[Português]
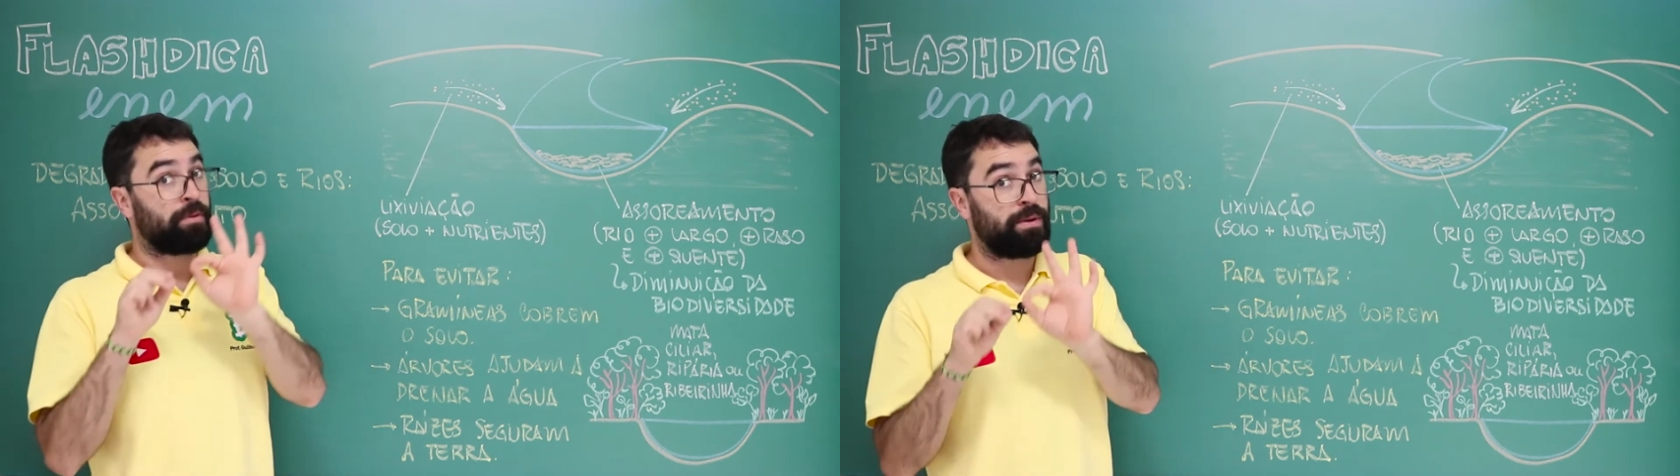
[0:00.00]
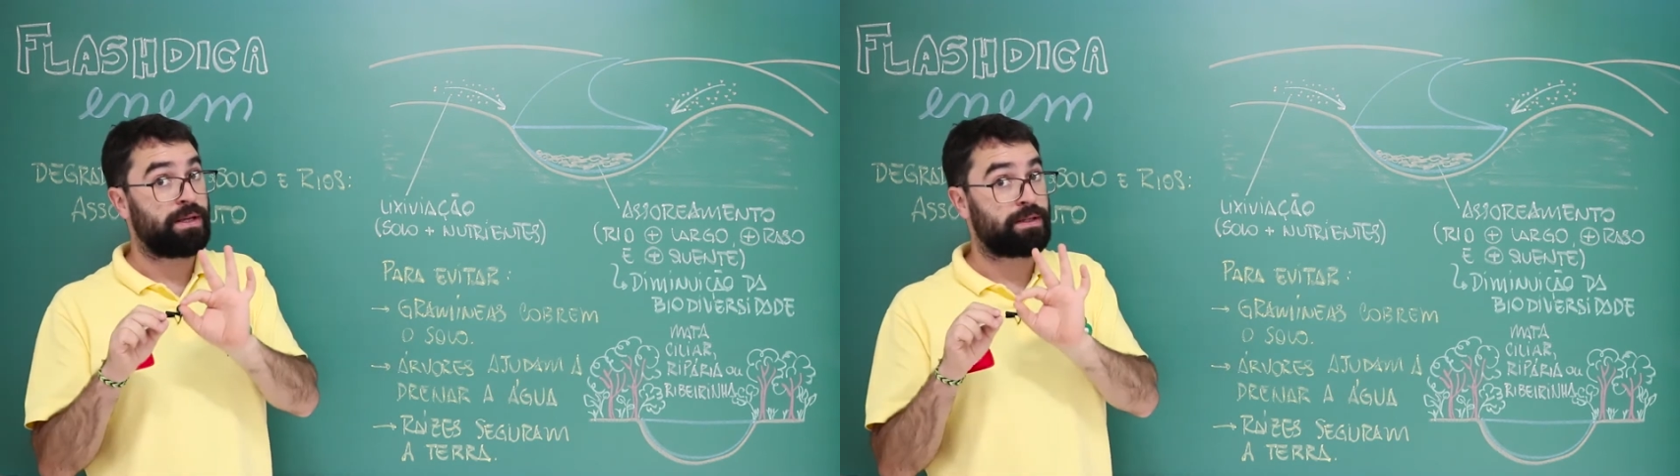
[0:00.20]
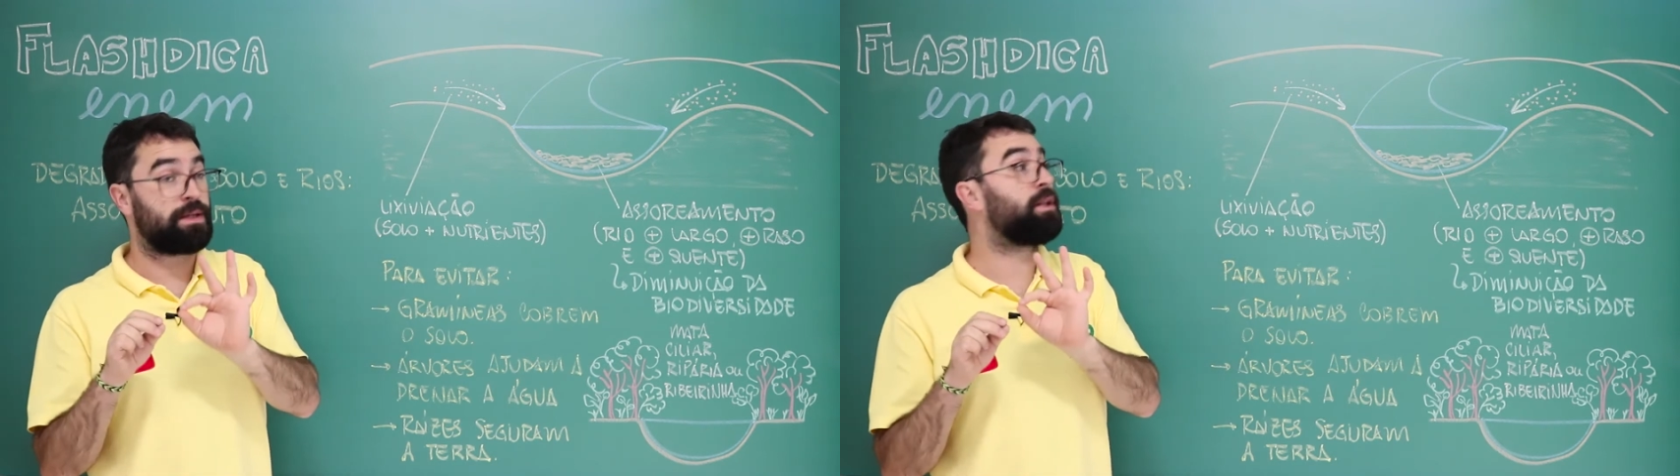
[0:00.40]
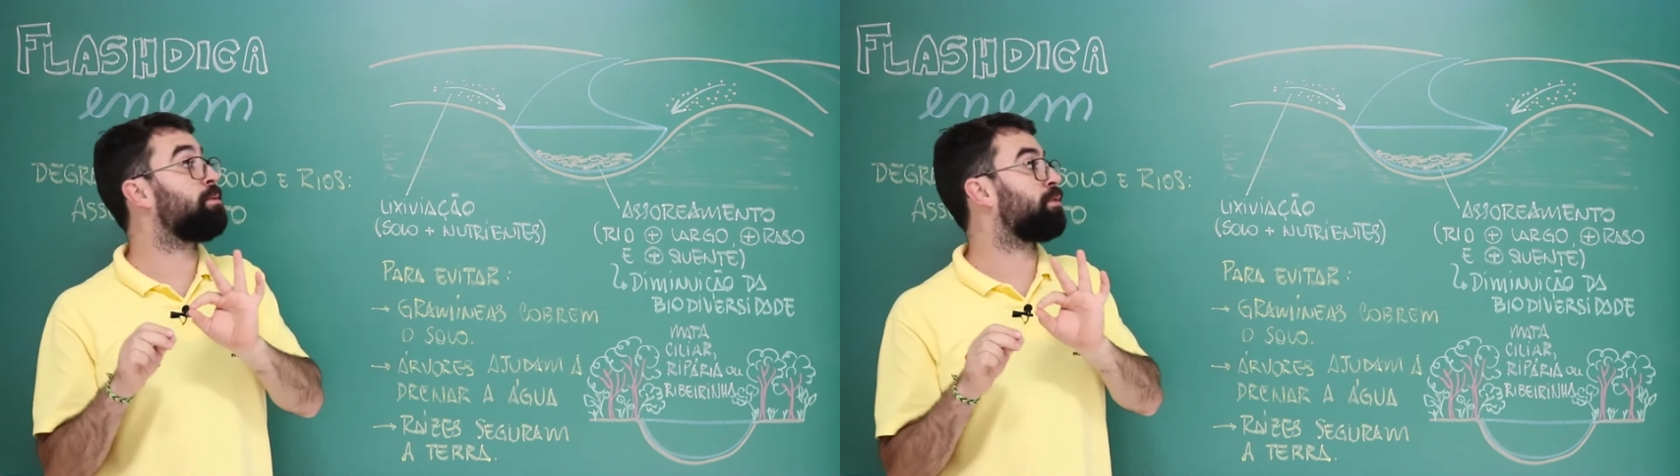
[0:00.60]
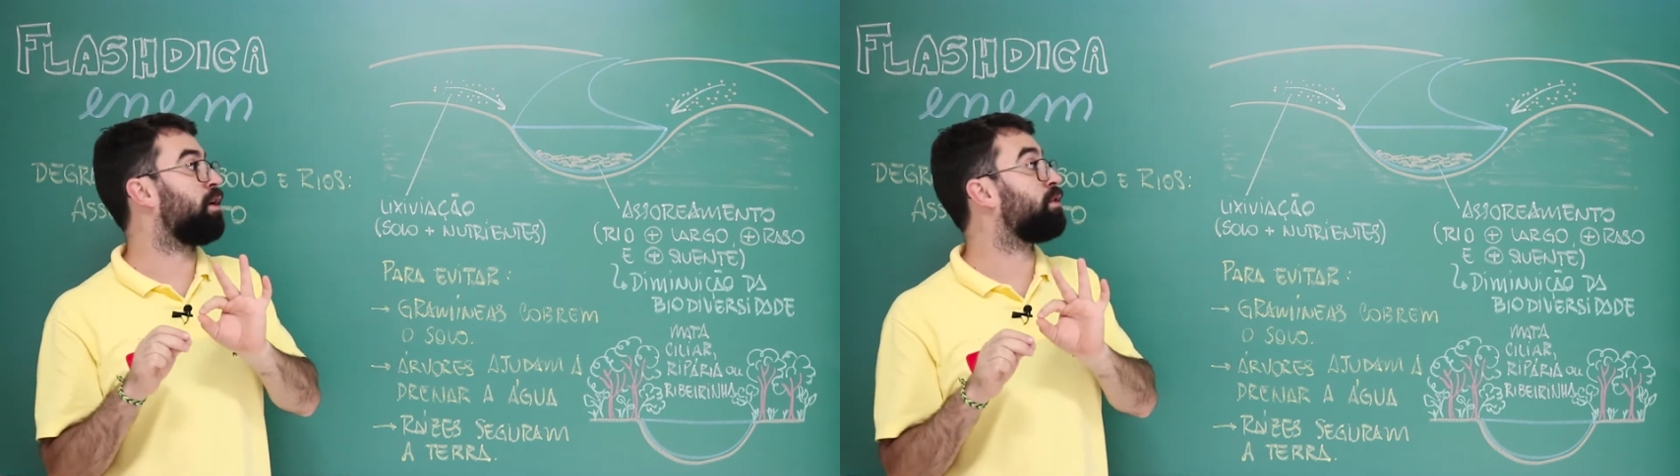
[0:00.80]
pensando
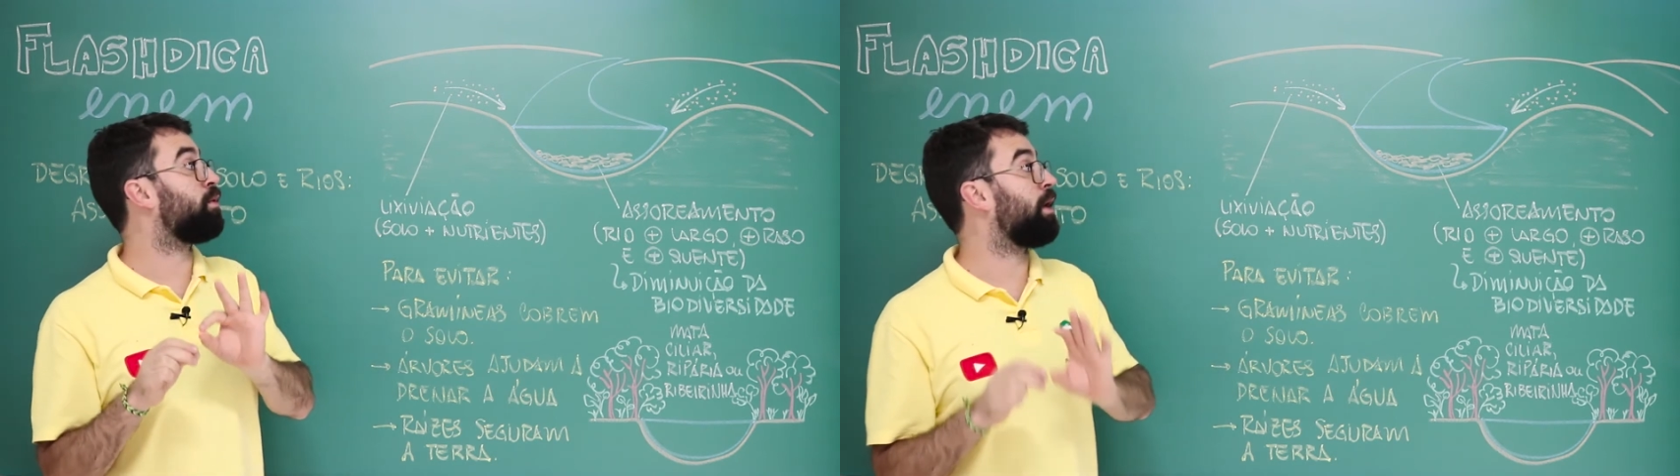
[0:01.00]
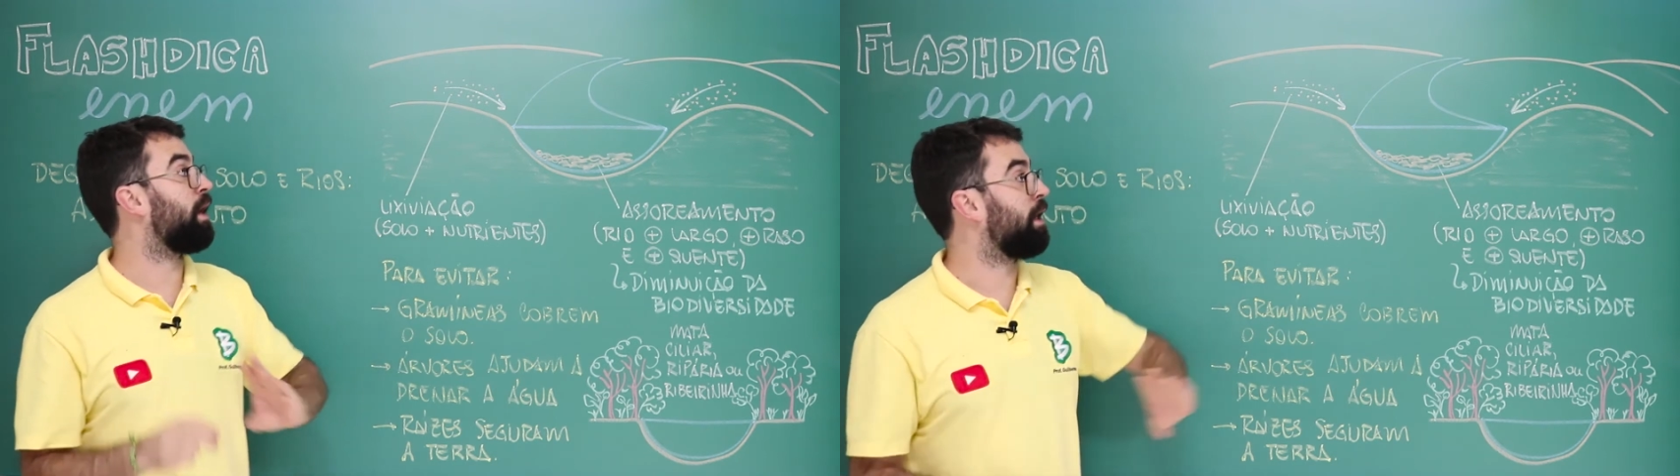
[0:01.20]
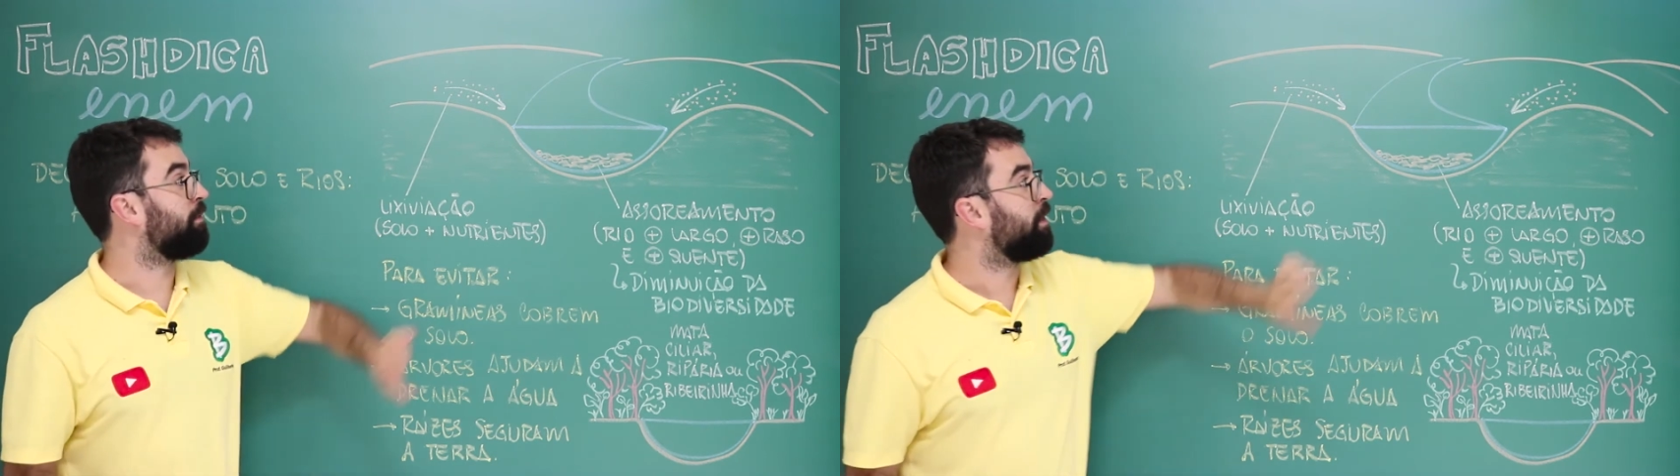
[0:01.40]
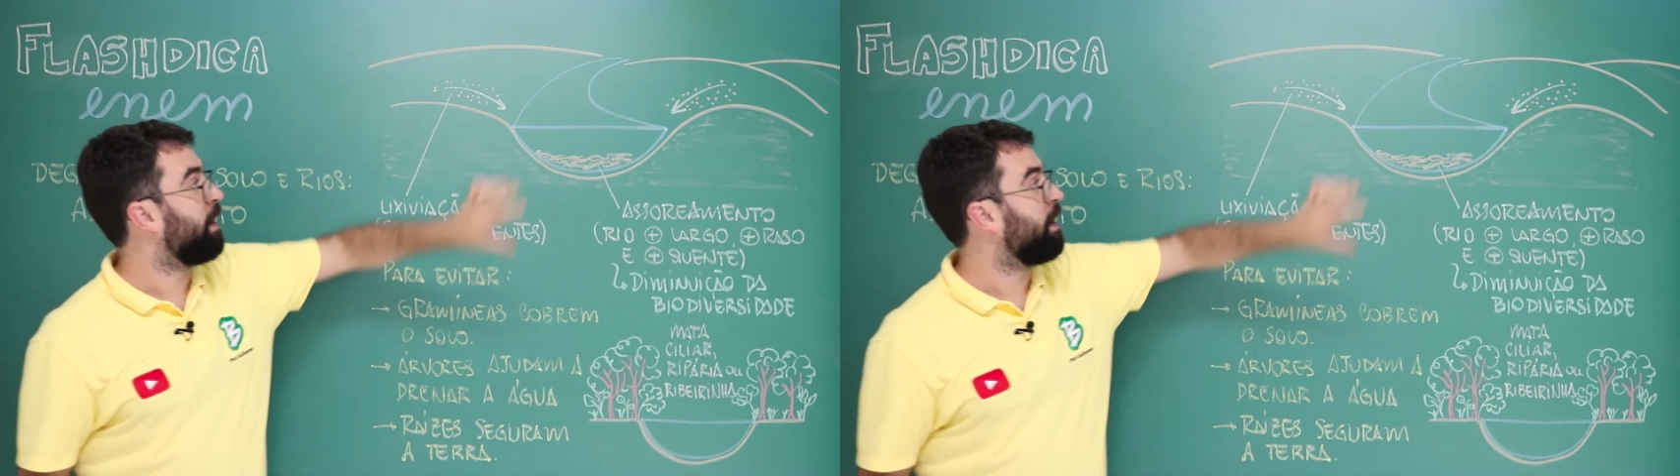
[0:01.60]
em prova do Enem,